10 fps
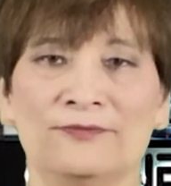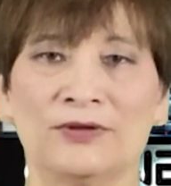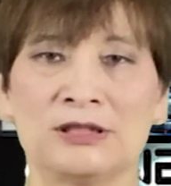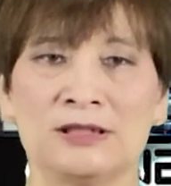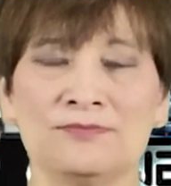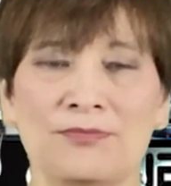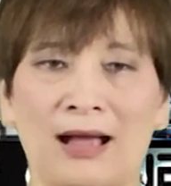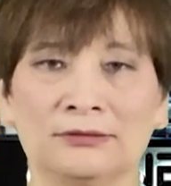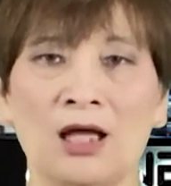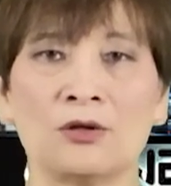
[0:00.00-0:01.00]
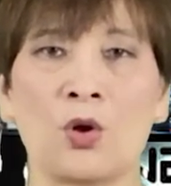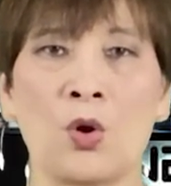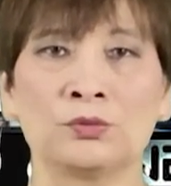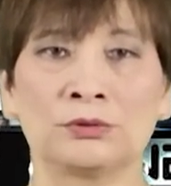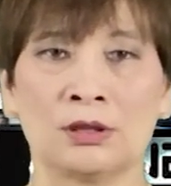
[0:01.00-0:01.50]
và chính bản thân
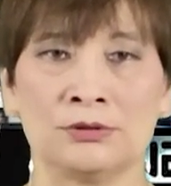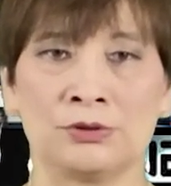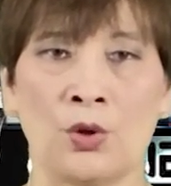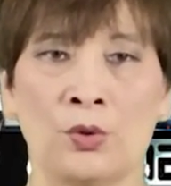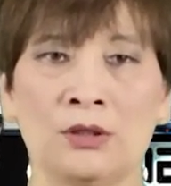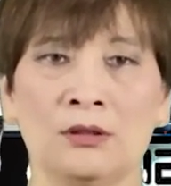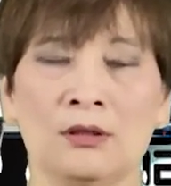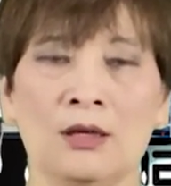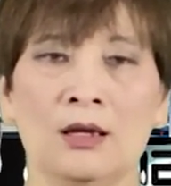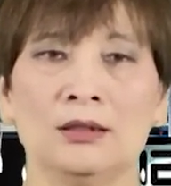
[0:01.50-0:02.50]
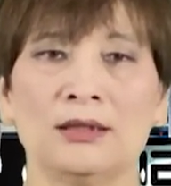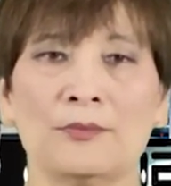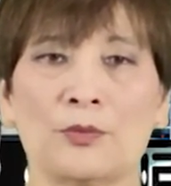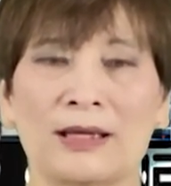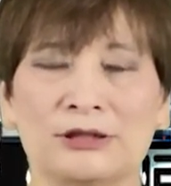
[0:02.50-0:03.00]
cô từ chối.
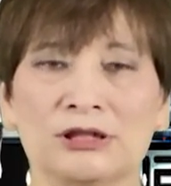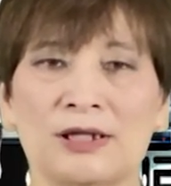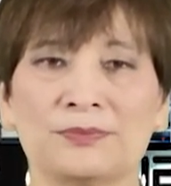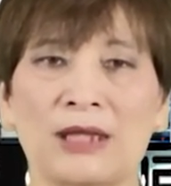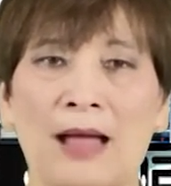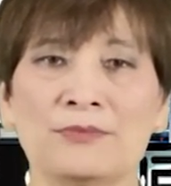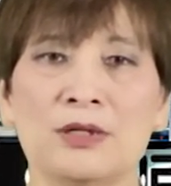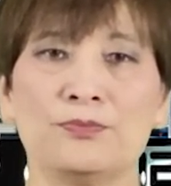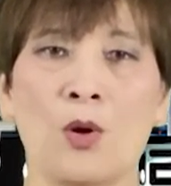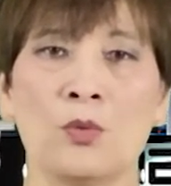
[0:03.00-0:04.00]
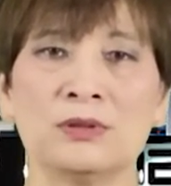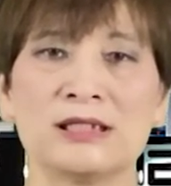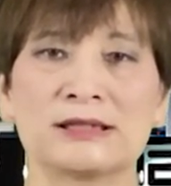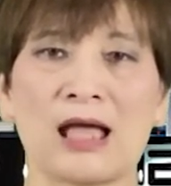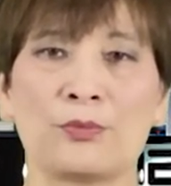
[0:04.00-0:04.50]
Năm 1984,
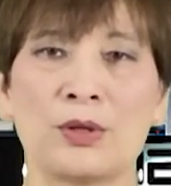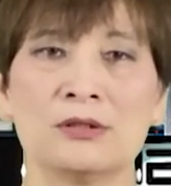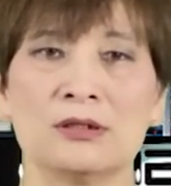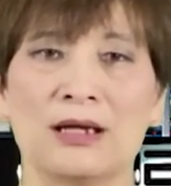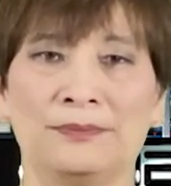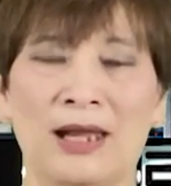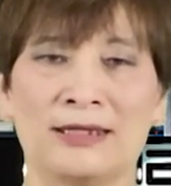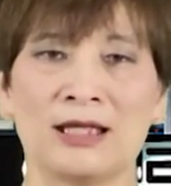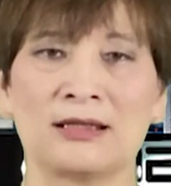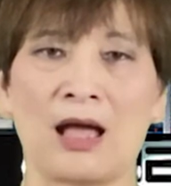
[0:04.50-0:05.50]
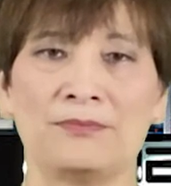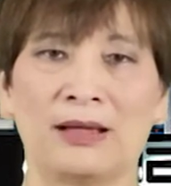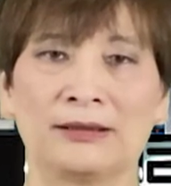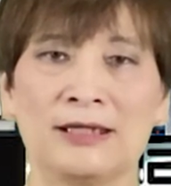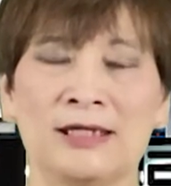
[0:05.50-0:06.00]
khi Sa quê hương gặp lại danh ca
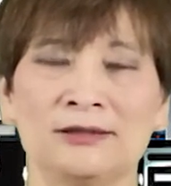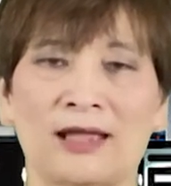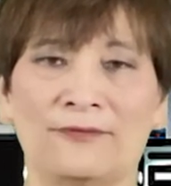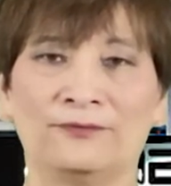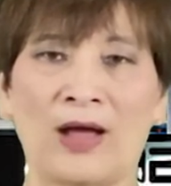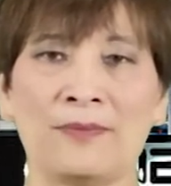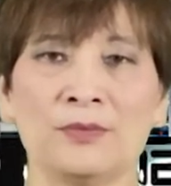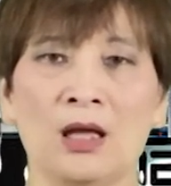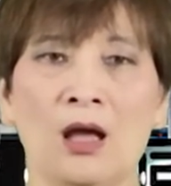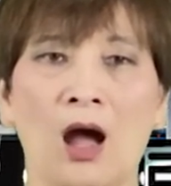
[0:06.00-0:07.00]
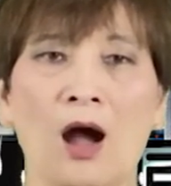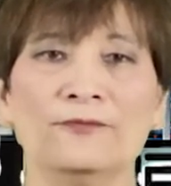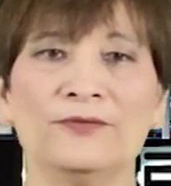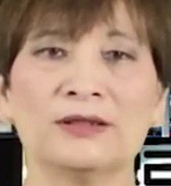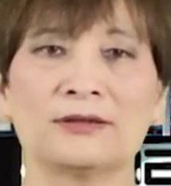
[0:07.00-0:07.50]
Bạch Yến tại Pháp,
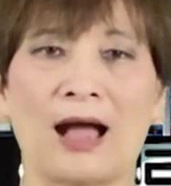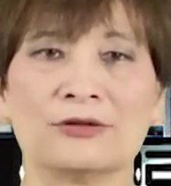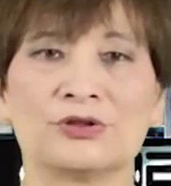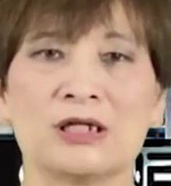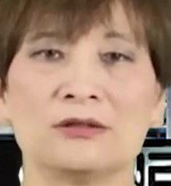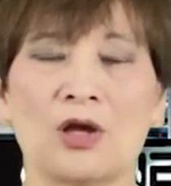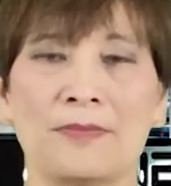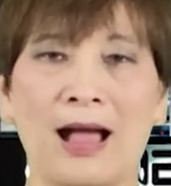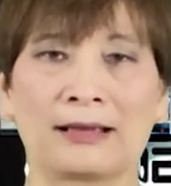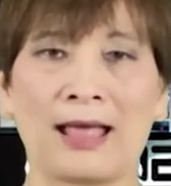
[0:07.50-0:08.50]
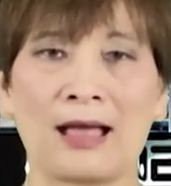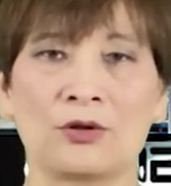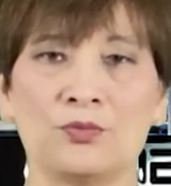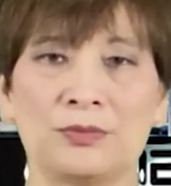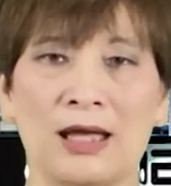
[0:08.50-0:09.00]
ông viết tặng riêng cho bà ca
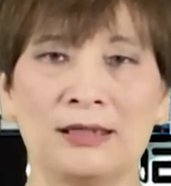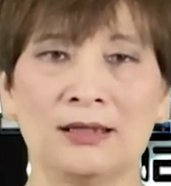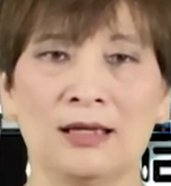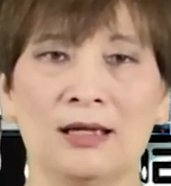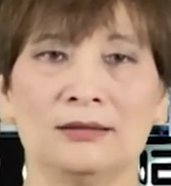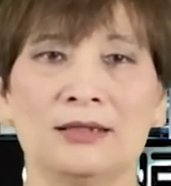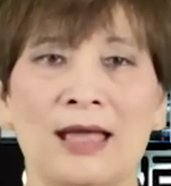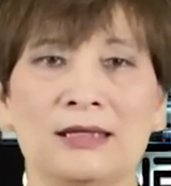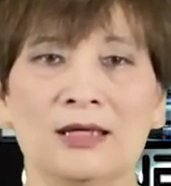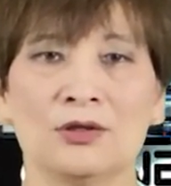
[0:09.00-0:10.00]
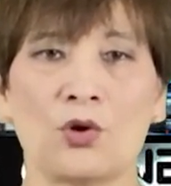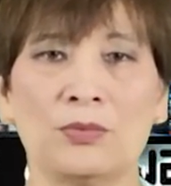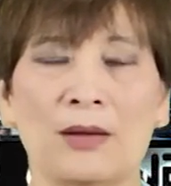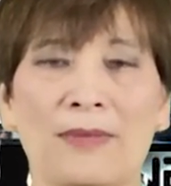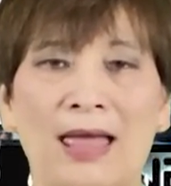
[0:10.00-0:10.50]
khúc này. Đây
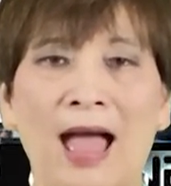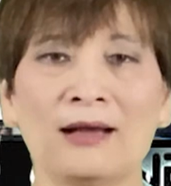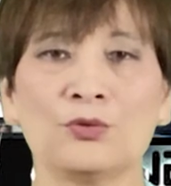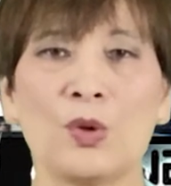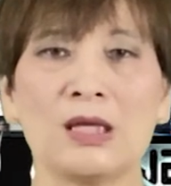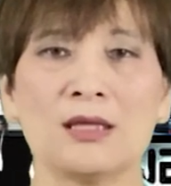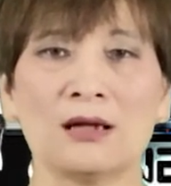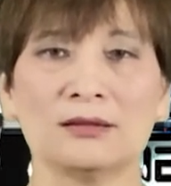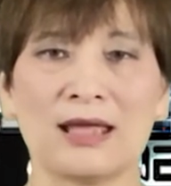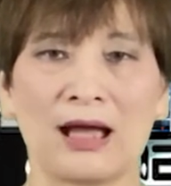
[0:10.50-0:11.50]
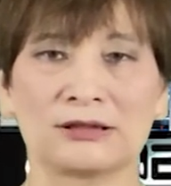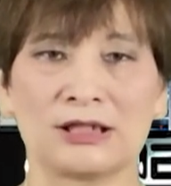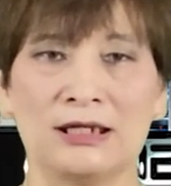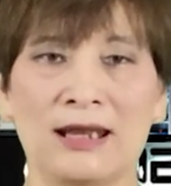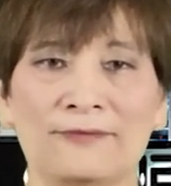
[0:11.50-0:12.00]
cũng là bài hát duy nhất nhạc
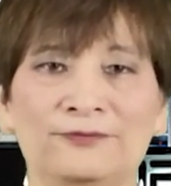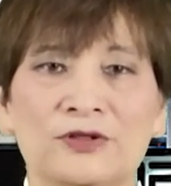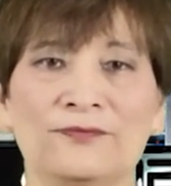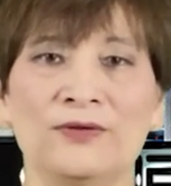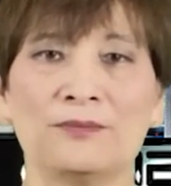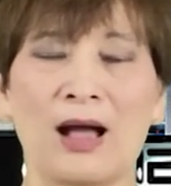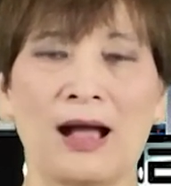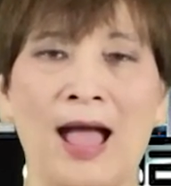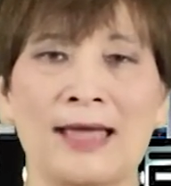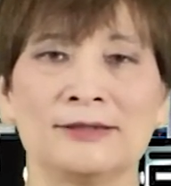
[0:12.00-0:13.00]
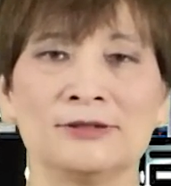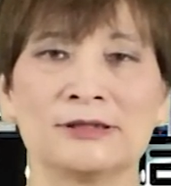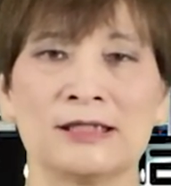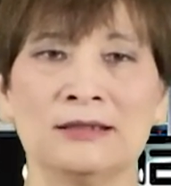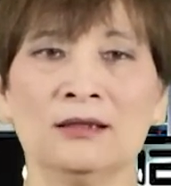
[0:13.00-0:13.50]
sĩ Lam Phương viết bằng hai thứ
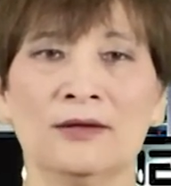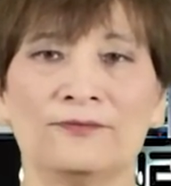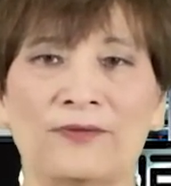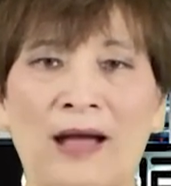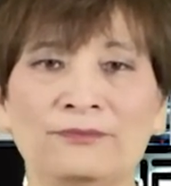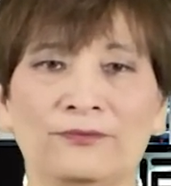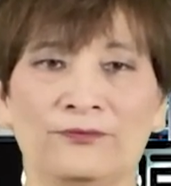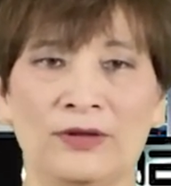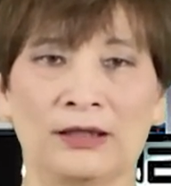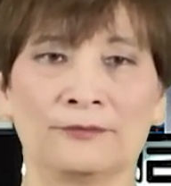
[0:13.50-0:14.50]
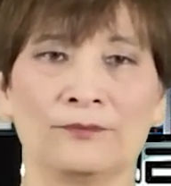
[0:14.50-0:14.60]
tiếng Pháp-Việt.